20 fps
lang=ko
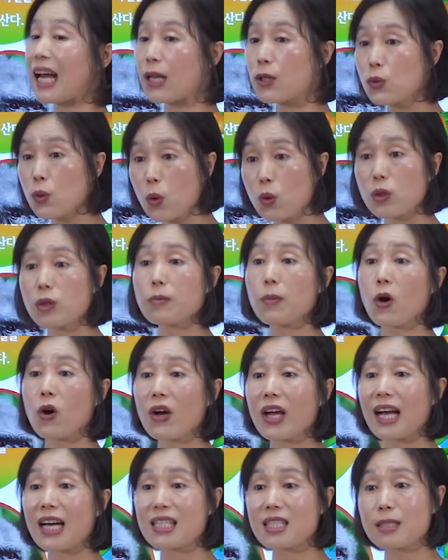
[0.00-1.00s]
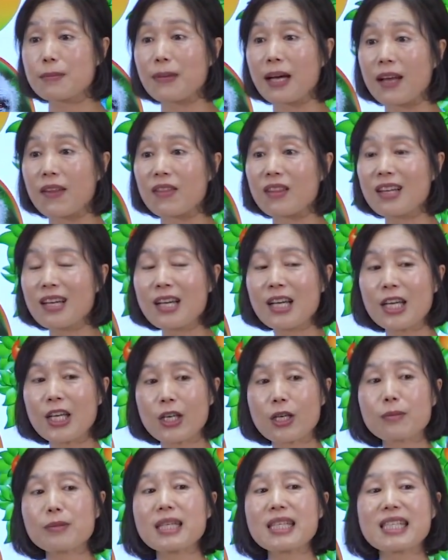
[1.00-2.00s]
단독으로 먹어야 하지만
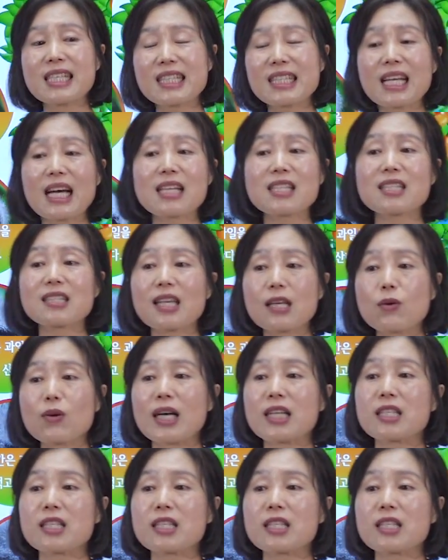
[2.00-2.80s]
여러분들이 식사하실 때도